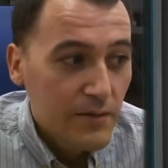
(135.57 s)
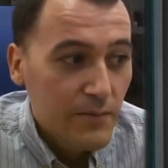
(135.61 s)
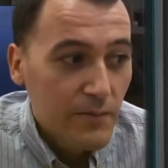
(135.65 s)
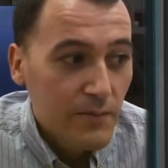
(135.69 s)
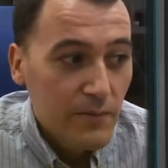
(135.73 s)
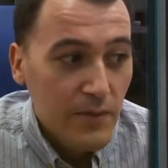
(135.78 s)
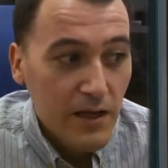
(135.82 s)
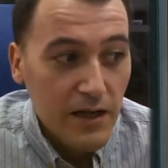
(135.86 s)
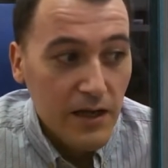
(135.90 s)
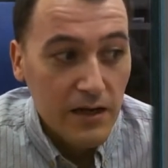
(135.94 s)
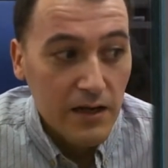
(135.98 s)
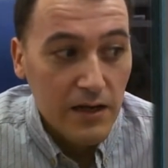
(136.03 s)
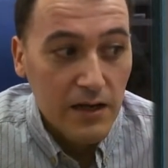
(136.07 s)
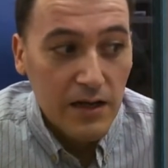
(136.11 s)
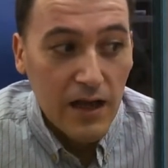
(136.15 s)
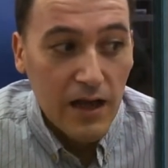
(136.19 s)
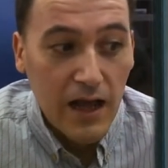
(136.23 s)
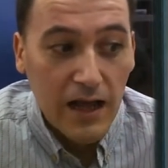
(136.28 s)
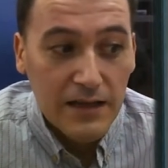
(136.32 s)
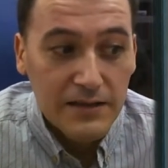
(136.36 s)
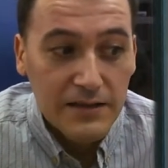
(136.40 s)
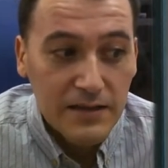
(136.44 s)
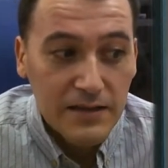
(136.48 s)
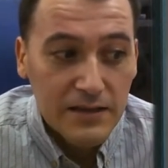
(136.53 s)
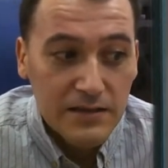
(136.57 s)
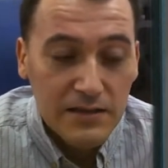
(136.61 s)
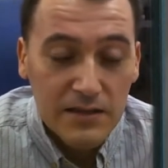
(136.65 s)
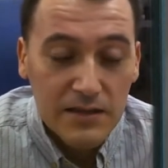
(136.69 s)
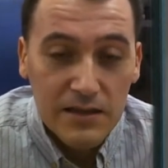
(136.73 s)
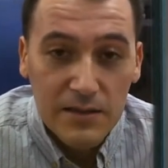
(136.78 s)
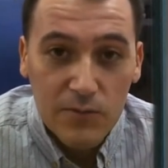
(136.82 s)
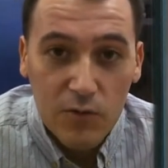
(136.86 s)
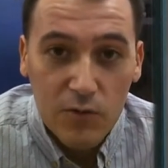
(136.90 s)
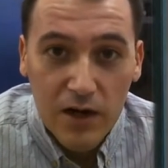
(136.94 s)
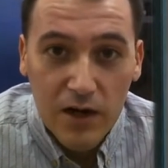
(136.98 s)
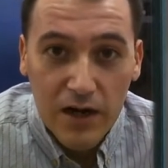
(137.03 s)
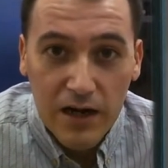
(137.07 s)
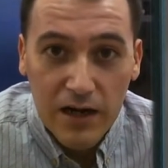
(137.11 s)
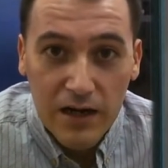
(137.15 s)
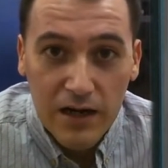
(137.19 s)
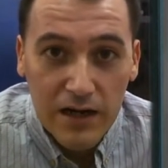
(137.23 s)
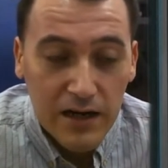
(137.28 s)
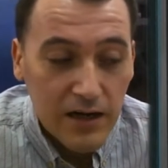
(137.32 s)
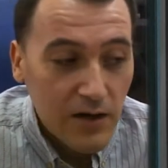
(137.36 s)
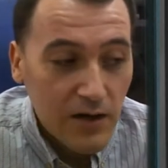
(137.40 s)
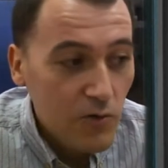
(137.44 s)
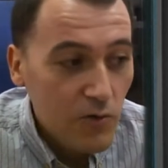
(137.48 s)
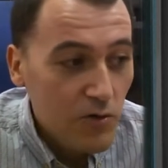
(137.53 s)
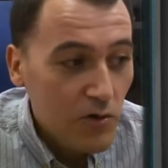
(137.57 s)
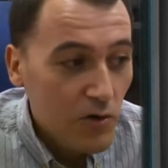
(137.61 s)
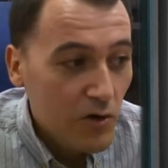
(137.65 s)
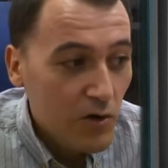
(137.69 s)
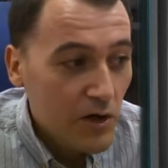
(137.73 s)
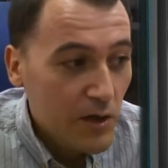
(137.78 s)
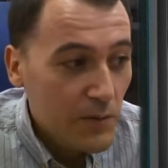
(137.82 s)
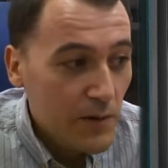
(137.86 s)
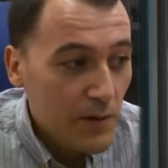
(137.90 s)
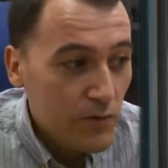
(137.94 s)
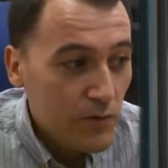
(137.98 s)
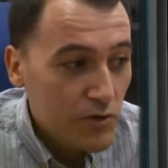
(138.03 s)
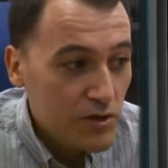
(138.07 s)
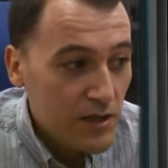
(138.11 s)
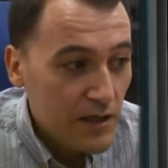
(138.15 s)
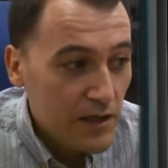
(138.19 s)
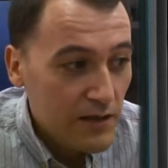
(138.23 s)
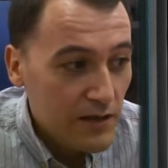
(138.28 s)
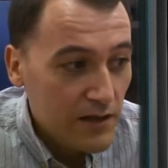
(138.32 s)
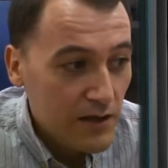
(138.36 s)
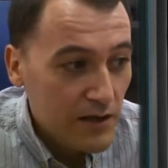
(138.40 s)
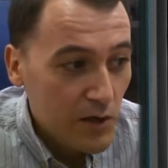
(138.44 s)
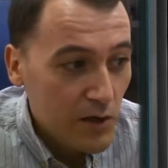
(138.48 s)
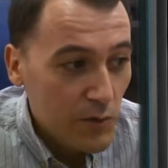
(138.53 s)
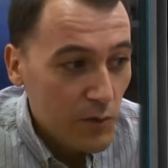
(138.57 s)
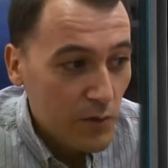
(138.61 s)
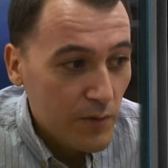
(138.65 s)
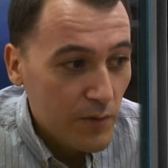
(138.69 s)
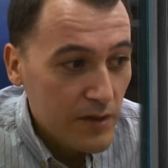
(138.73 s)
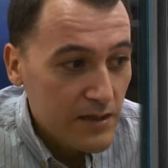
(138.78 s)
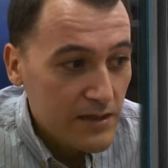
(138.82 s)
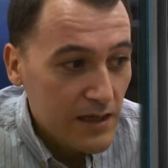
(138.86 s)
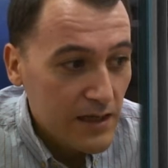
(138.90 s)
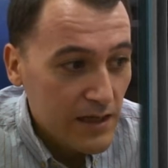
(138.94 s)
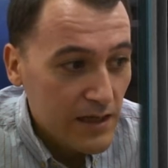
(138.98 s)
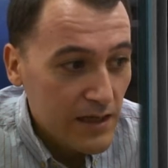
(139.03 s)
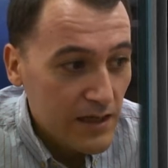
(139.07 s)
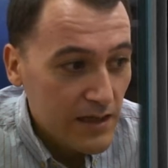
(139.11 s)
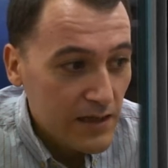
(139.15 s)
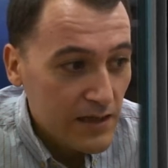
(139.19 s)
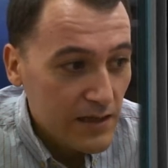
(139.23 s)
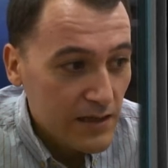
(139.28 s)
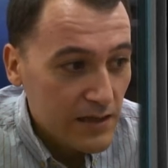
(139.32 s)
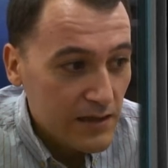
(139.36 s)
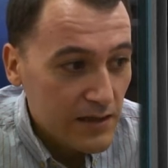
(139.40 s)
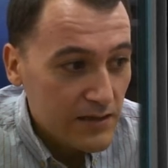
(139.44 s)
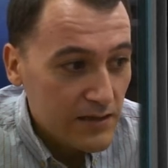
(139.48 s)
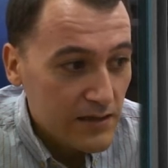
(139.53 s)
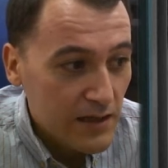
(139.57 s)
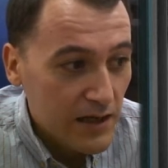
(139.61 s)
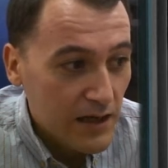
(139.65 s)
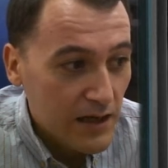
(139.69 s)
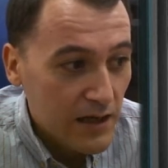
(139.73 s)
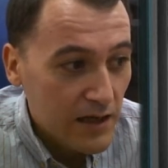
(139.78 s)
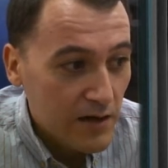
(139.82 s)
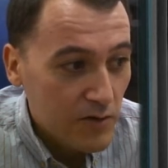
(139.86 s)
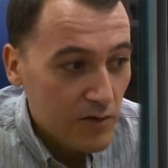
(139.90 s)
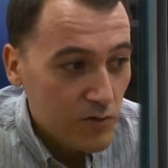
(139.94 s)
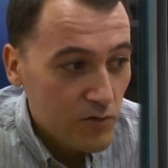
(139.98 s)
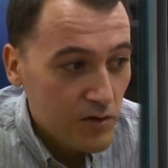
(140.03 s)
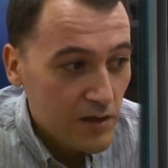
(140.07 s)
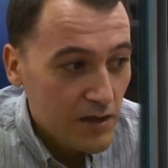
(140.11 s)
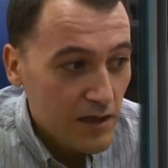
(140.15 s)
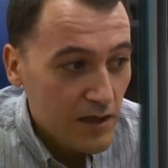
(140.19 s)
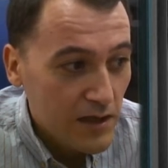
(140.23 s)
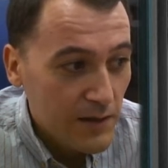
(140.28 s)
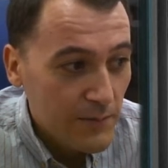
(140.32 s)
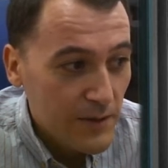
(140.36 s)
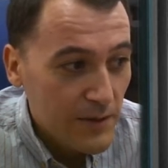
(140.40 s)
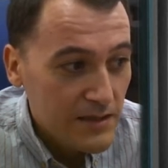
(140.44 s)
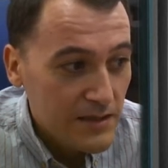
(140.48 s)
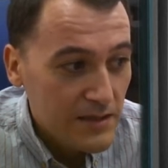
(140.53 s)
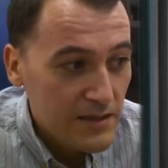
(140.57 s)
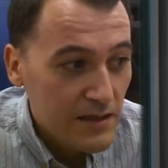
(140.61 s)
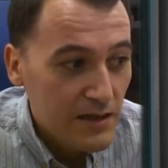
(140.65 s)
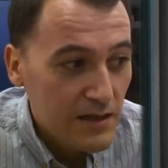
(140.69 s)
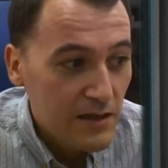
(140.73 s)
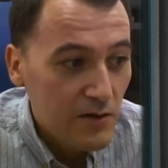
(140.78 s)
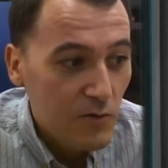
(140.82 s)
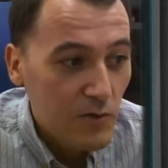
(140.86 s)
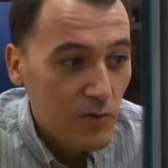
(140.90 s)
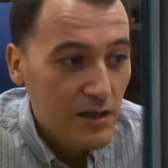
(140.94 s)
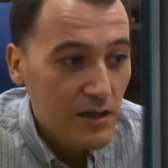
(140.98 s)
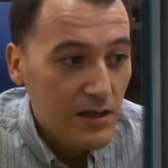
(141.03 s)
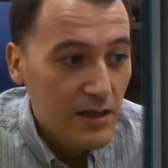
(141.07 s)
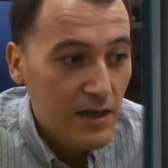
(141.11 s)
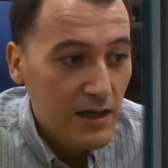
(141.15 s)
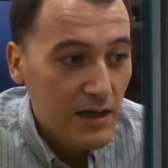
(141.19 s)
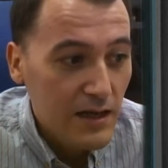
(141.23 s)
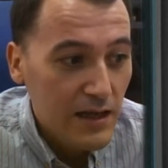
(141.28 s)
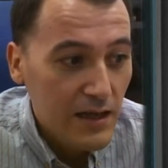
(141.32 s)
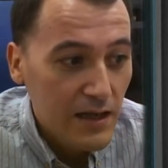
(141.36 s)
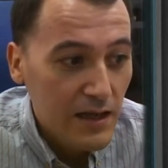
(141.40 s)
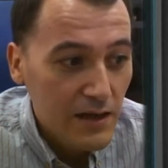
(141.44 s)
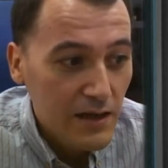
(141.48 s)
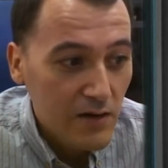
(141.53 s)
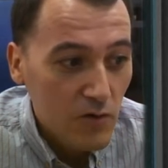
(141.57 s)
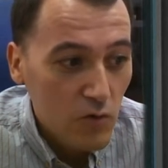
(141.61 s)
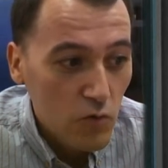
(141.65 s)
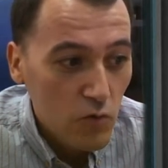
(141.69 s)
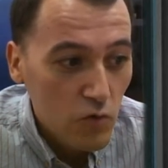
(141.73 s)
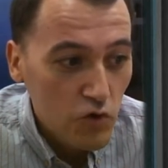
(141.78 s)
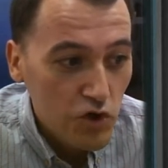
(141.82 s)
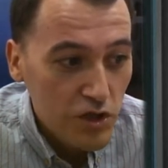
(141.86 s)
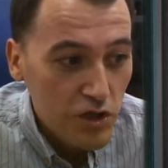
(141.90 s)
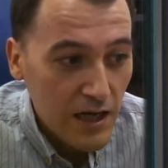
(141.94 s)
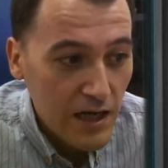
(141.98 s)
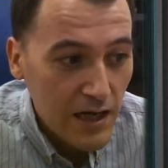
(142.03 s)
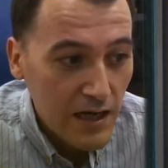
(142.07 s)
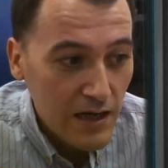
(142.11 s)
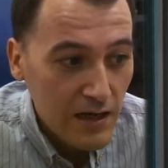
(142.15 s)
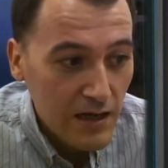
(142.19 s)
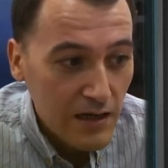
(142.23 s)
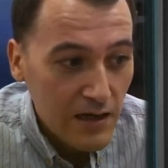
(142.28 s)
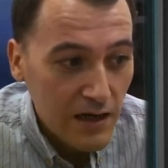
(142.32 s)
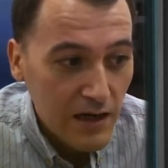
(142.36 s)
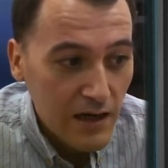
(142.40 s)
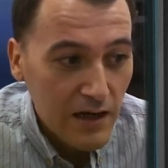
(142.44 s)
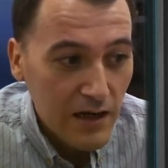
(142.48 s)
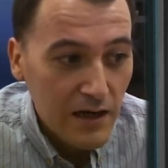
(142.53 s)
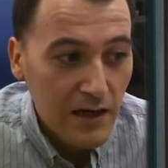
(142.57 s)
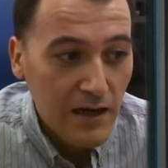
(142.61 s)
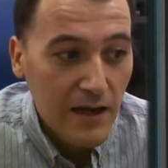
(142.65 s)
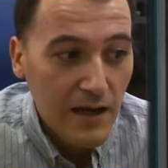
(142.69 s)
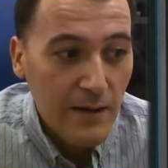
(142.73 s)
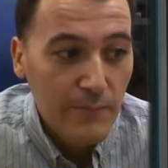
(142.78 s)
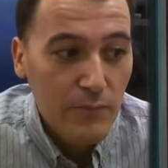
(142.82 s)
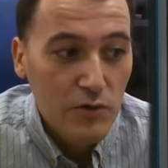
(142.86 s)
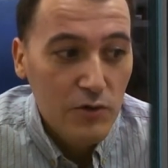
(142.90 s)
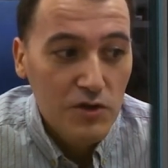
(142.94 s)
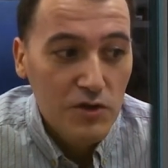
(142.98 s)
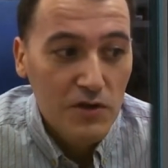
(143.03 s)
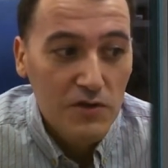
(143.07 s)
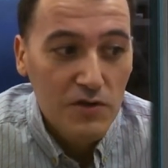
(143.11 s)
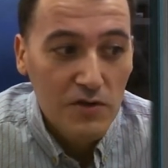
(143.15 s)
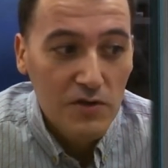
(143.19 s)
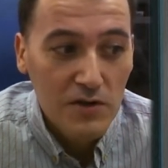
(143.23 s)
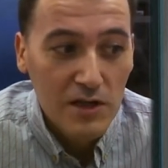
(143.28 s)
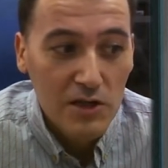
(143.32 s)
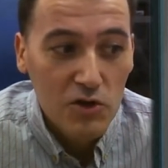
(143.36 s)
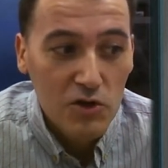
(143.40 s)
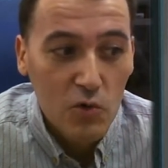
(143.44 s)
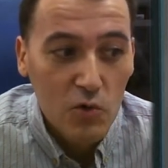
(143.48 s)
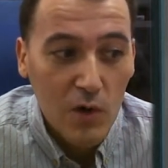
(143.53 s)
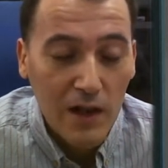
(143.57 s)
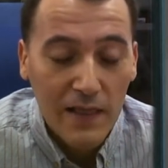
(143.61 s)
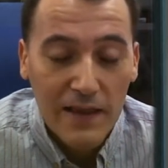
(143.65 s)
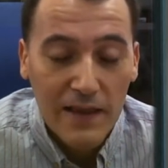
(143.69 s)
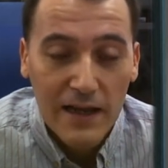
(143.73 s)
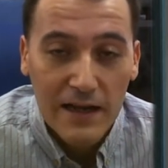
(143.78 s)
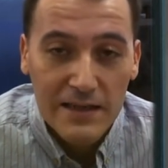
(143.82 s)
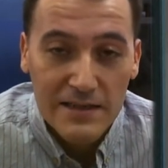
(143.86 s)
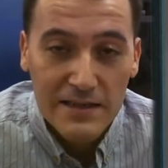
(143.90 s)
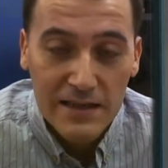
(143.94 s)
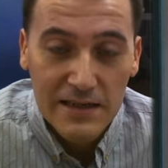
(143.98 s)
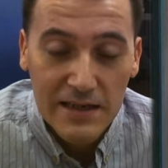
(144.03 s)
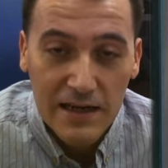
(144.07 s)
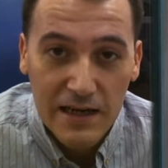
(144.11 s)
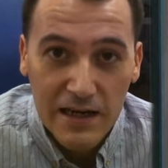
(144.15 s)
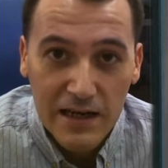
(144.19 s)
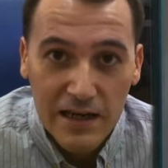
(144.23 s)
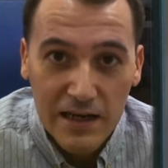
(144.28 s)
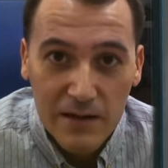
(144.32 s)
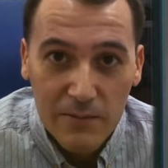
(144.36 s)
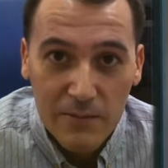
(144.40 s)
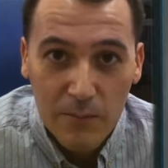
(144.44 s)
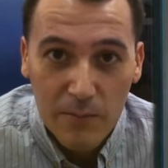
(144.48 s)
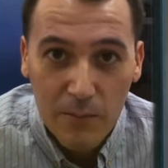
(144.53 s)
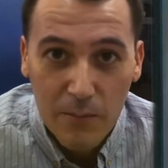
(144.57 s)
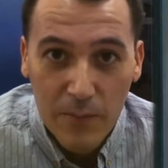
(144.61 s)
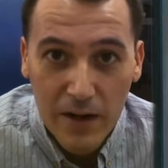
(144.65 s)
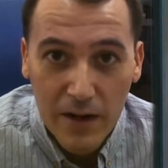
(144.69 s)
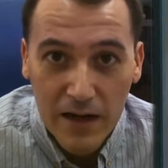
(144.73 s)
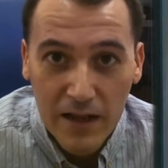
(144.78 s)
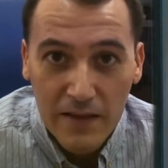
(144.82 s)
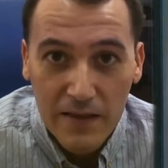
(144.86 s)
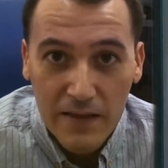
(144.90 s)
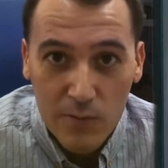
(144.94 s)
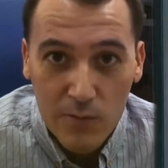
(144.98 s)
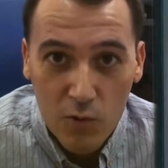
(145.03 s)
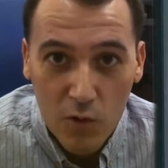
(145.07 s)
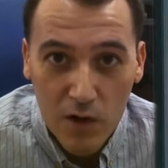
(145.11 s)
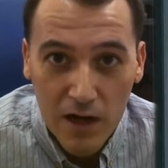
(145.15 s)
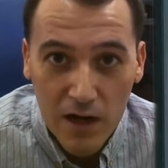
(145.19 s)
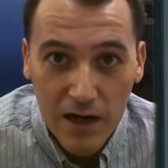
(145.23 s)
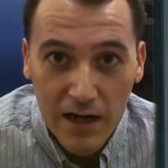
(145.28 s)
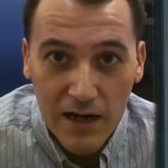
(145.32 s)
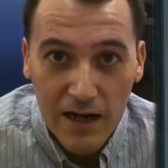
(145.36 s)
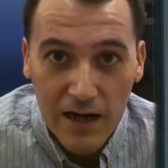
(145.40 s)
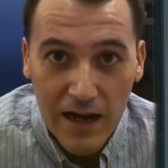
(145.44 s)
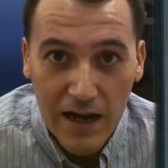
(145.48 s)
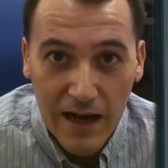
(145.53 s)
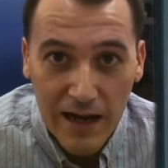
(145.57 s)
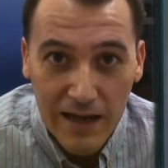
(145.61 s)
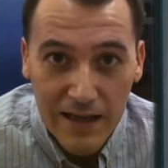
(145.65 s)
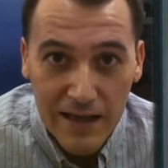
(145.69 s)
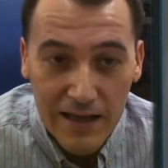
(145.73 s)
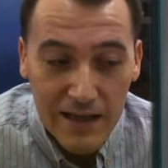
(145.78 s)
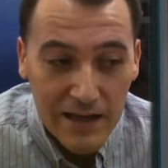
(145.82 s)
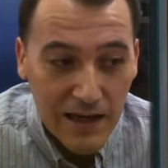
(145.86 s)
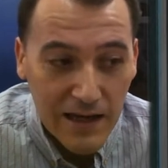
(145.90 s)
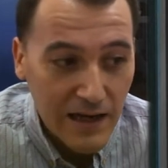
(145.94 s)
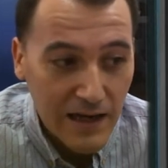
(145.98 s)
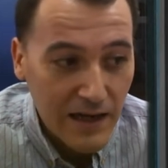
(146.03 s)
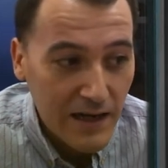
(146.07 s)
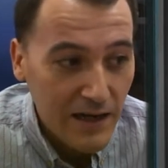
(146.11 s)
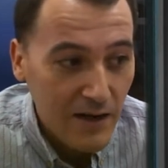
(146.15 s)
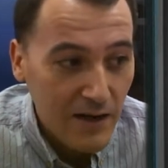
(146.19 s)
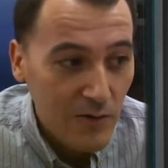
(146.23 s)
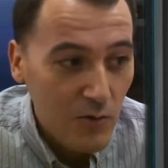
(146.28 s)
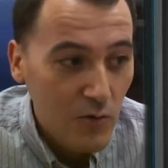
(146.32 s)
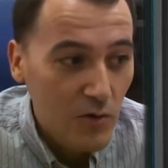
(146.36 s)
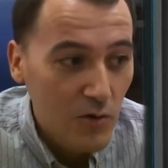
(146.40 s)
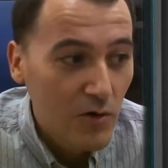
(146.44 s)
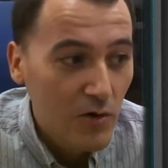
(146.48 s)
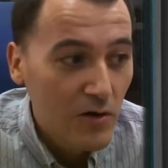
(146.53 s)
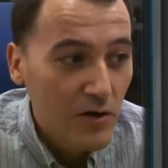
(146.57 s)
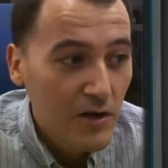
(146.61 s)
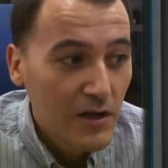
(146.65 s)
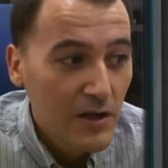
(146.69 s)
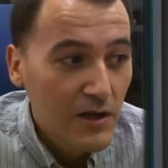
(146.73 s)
Bien, antes de dibujar la cara 1 lo que vamos a hacer, como veis aquí, esta rutina además tiene en cuenta que usa la posición actual de HL para dibujar ahí la cara 1